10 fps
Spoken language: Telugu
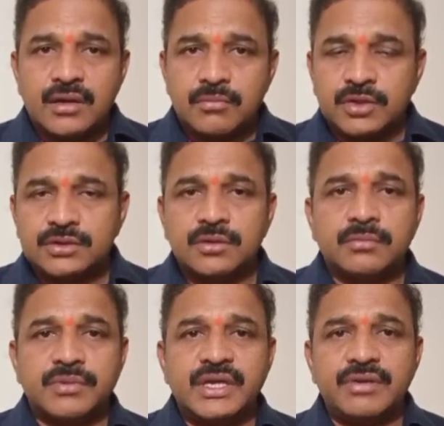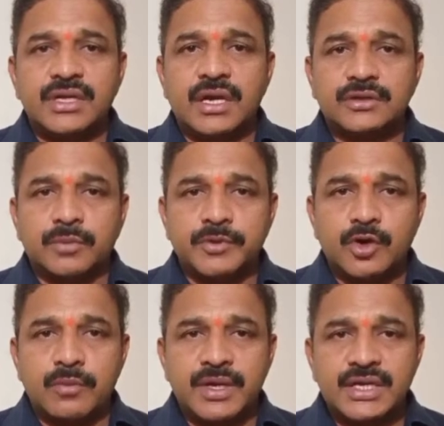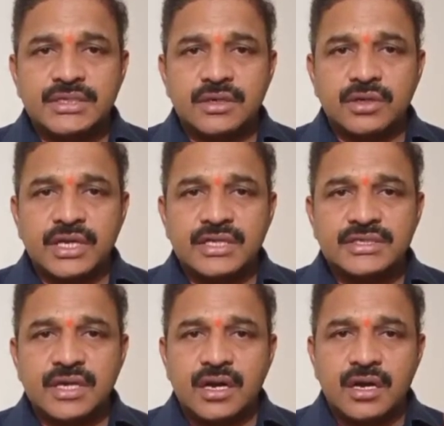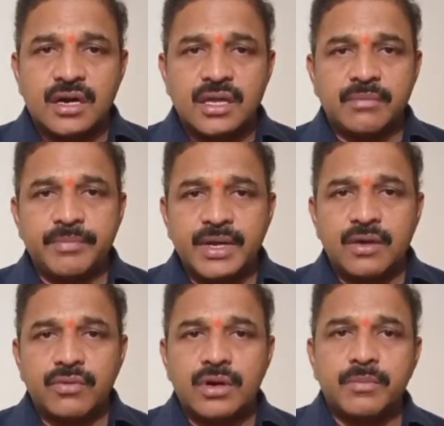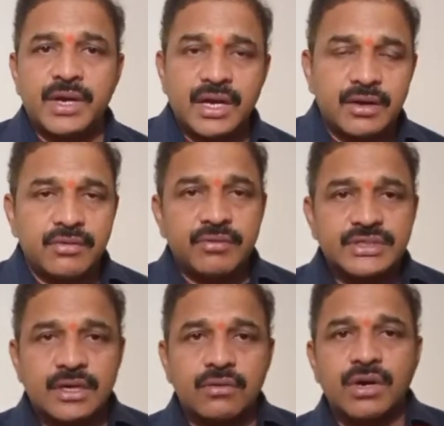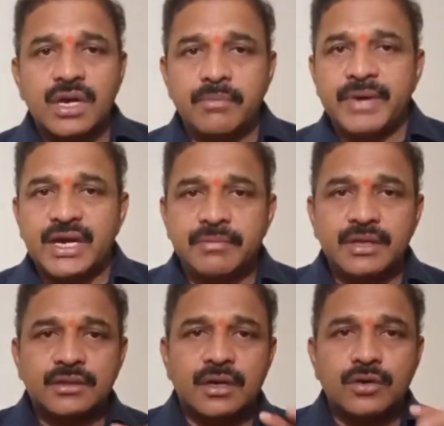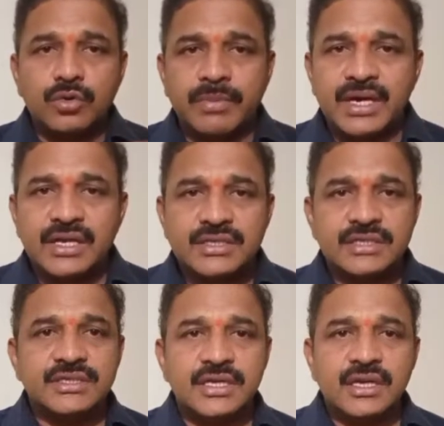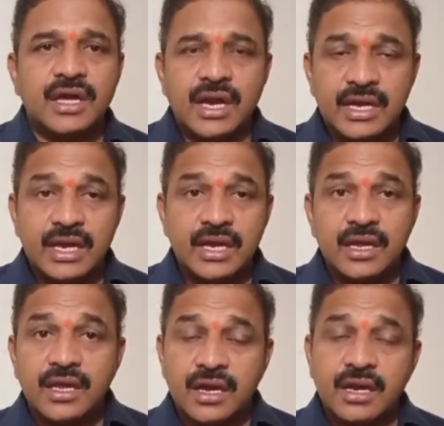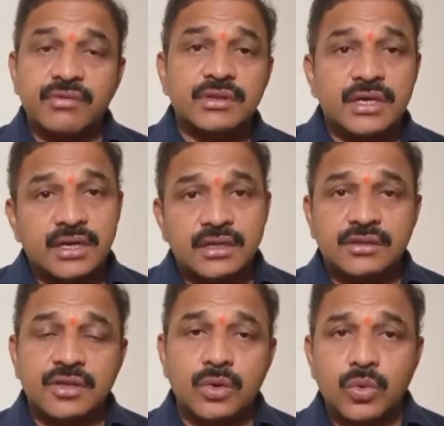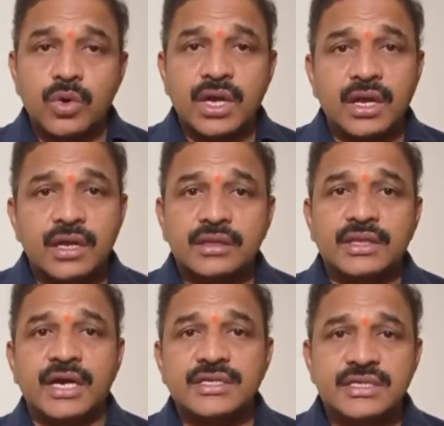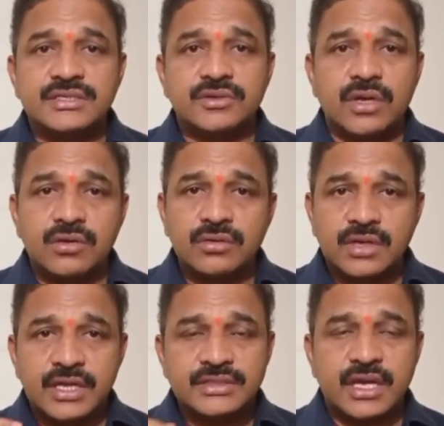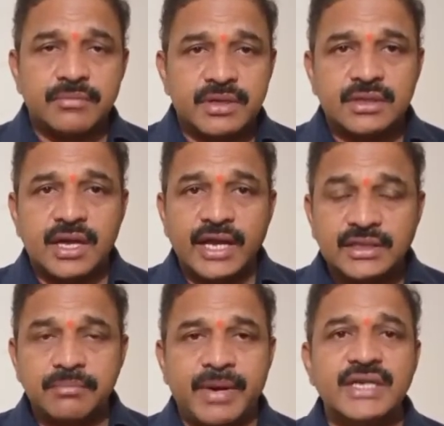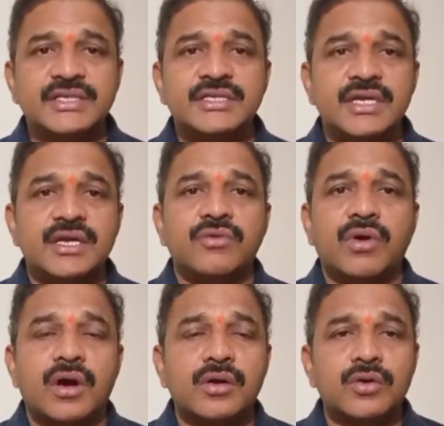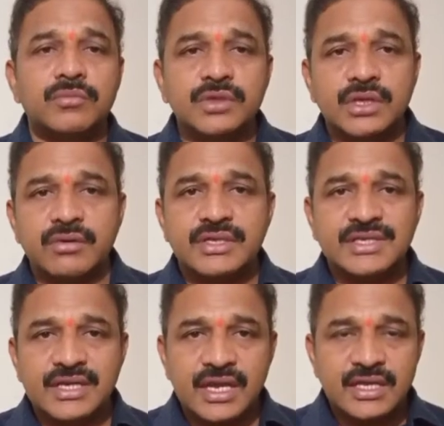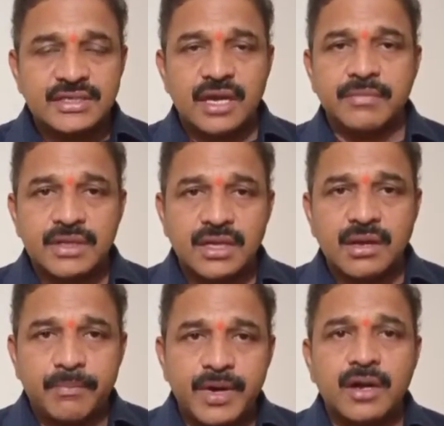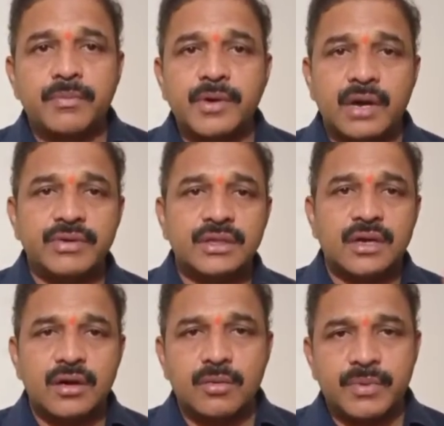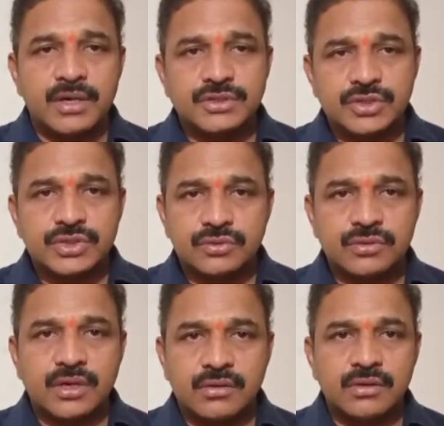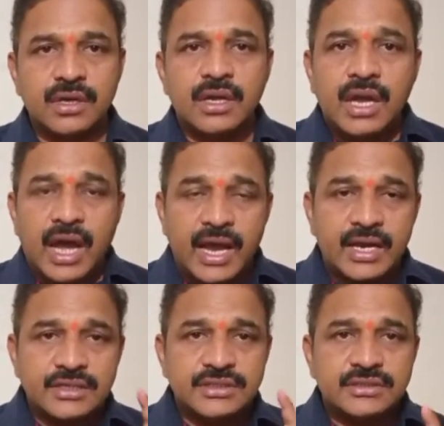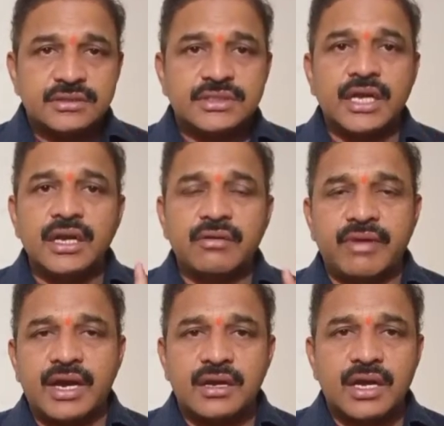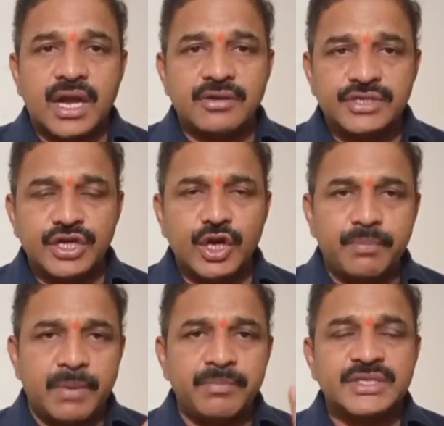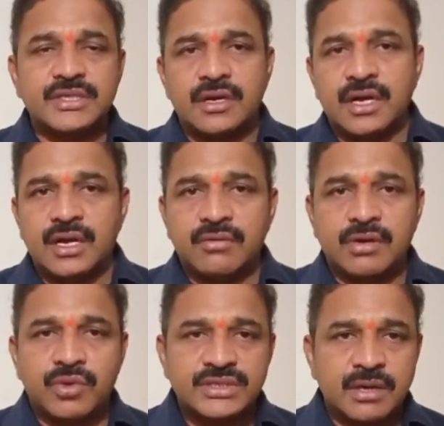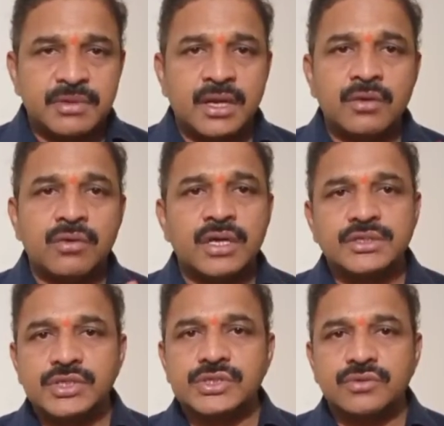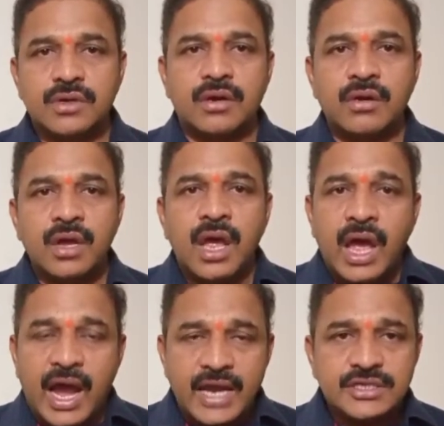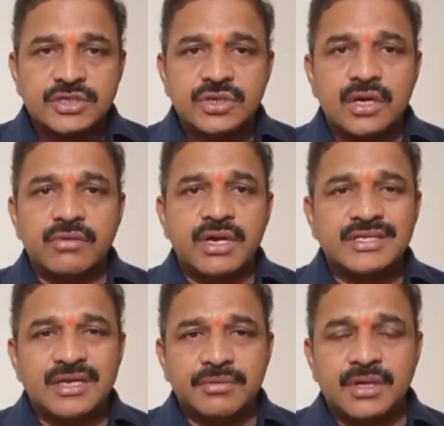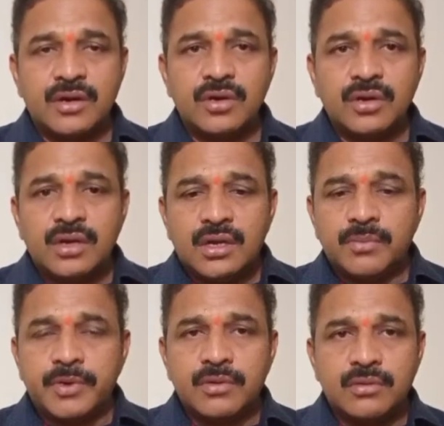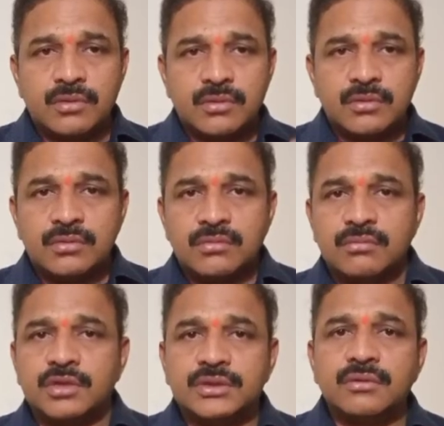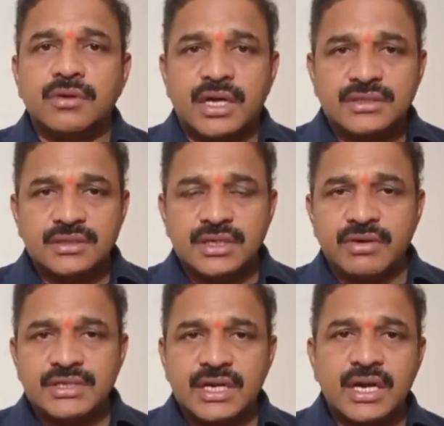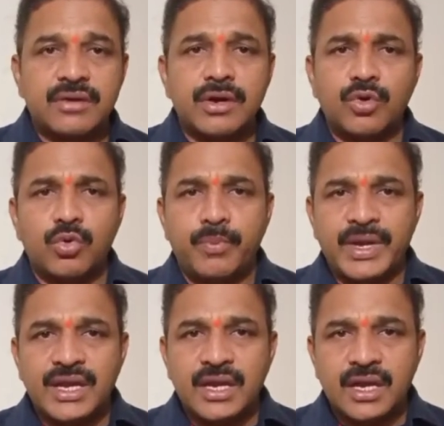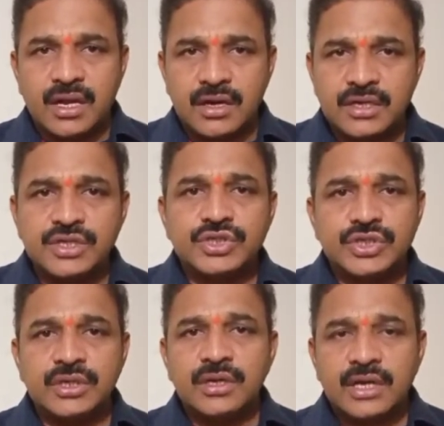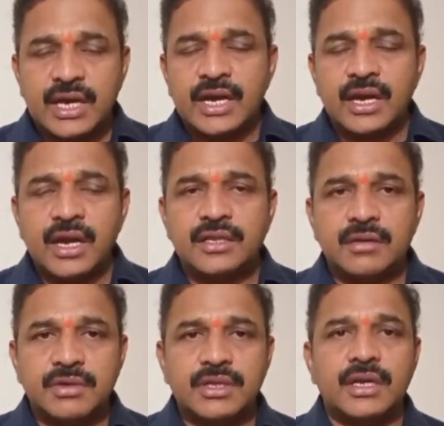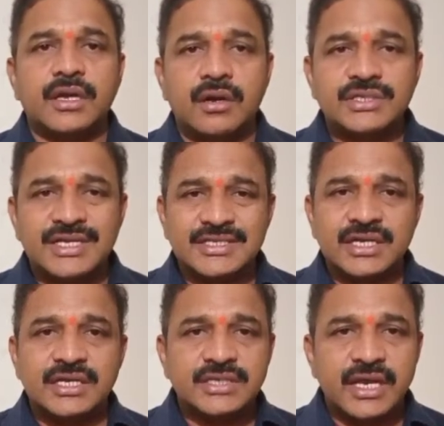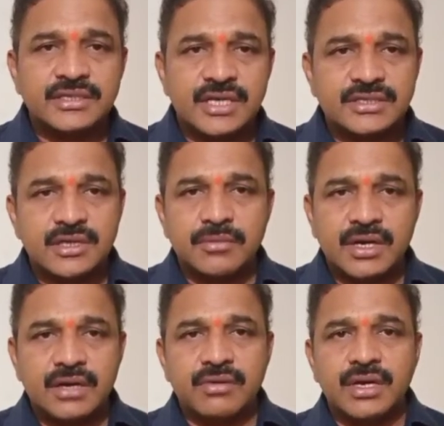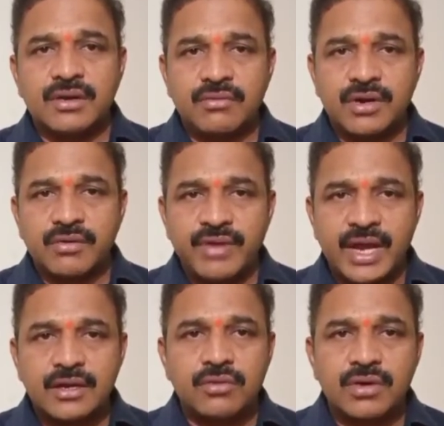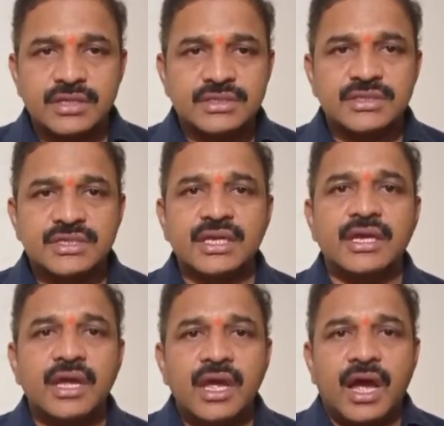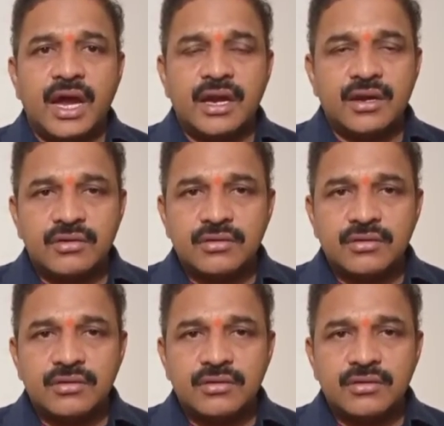మొత్తం ఏ విధంగా తప్పుదోవ పట్టించాడు కేసీఆర్ ఆనాడు ఎంపీగా ఉన్నప్పుడు అనేటువంటి విషయాన్ని కూడా నేను బయట పెడతానంటూ బండి సంజయ్ అలాగే రేవంత్ రెడ్డి ఇద్దరు కూడా దాడి చేస్తున్నారు కేసీఆర్ మీద అయితే బండి సంజయ్ ఒక అడుగు ముందుకు వేసి కేసీఆర్ మీద ఎప్పటికప్పుడు అవినీతి ఆరోపణలు చేస్తూ ఉన్నారు ఆయన జైలుకు వెళ్ళటం ఖాయం జైలుకు పంపిస్తాననేటువంటి ఒక శబదాన్ని కూడా చేస్తూ ఉన్నారు ఆయన చేస్తున్నటువంటి శబదాలు ఇప్పుడు మొత్తం ఇటీవల జరిగినటువంటి ఉప ఎన్నికల నుంచి గ్రేటర్ హైదరాబాద్ ఎన్నికల్లో సర్జికల్ స్ట్రైక్ చేస్తామనేటువంటి ఒక వ్యాఖ్య కూడా చేసి ఆయన